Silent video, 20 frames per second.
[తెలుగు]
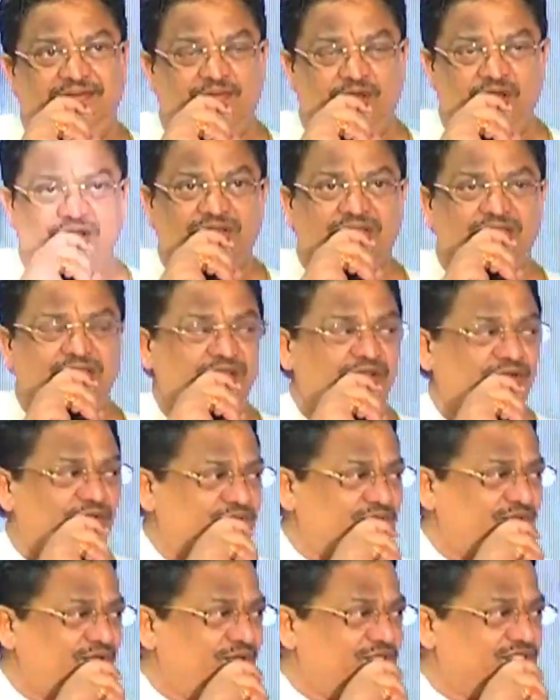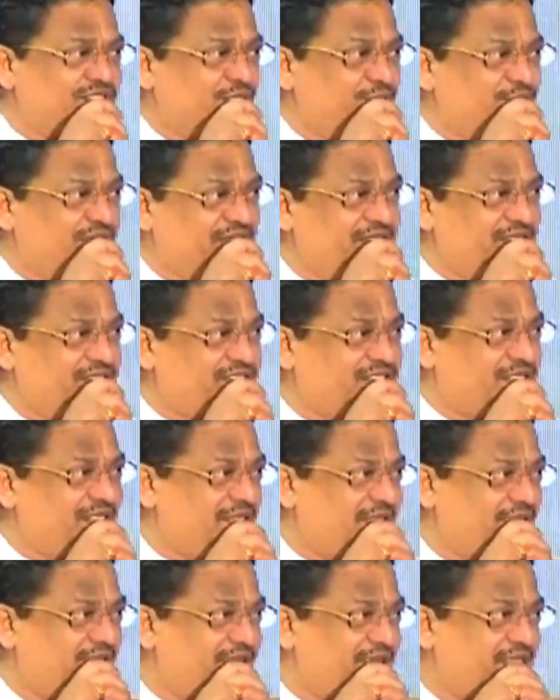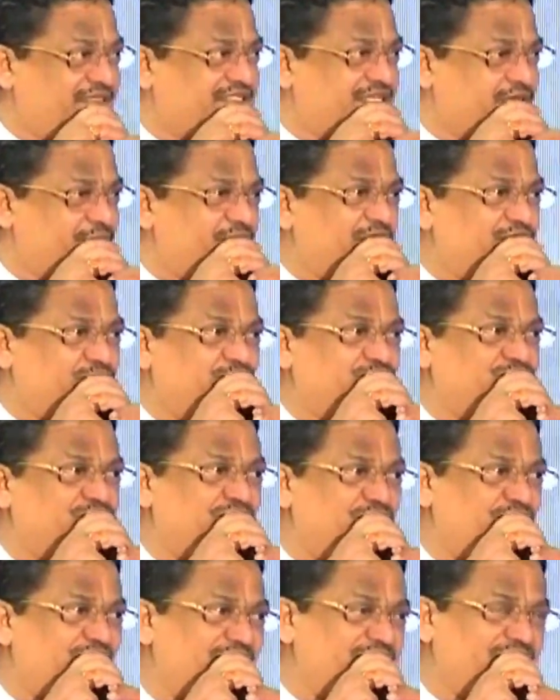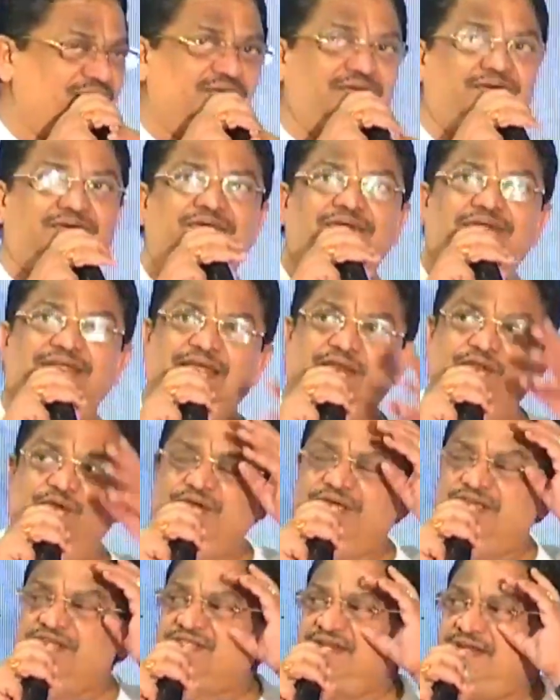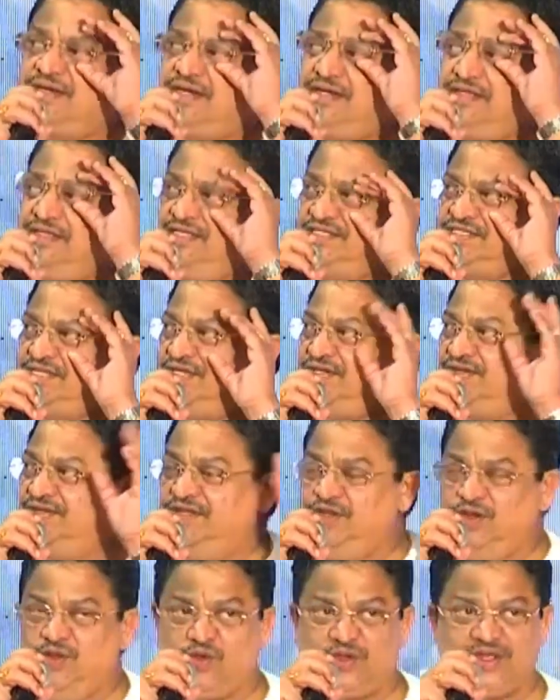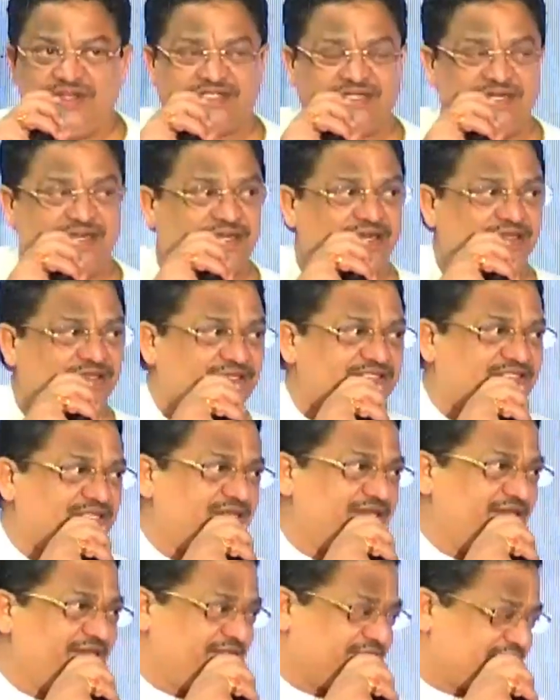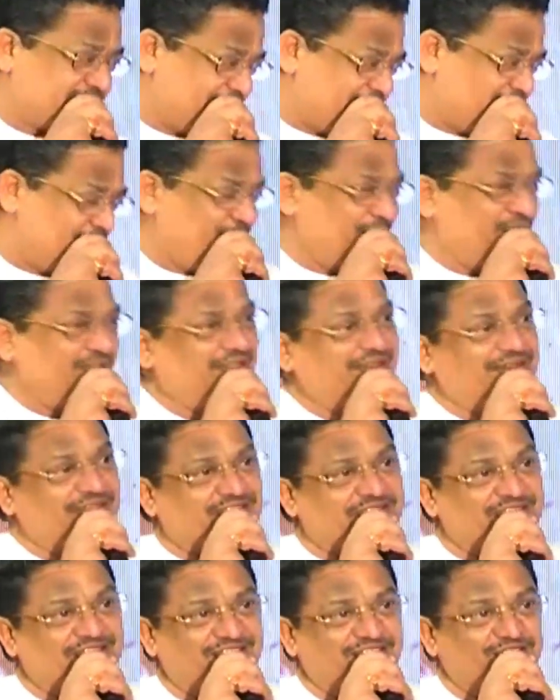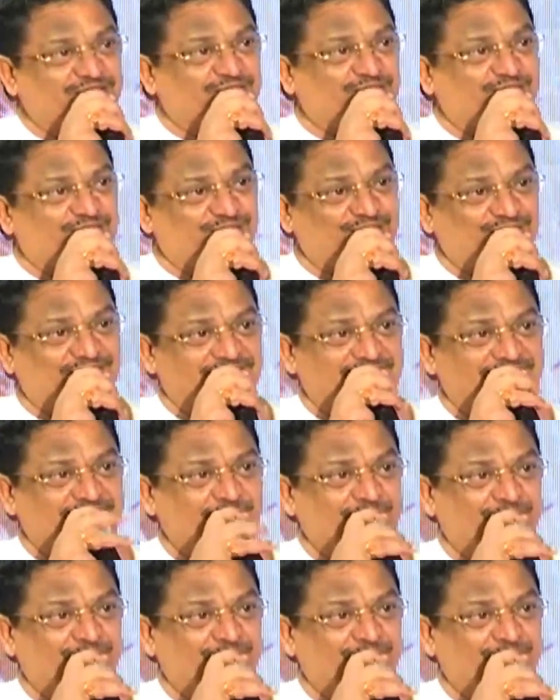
మారుతి ఈ రోజుల్లో సినిమా తీస్తే ఆ సినిమా చూసిన వాళ్ళందరూ ఈ లొకేషన్ ఎక్కడ తీశారు ఈ లొకేషన్ ఎక్కడ తీశారు అని చాలామంది డిస్కస్ చేసుకుంటుంటే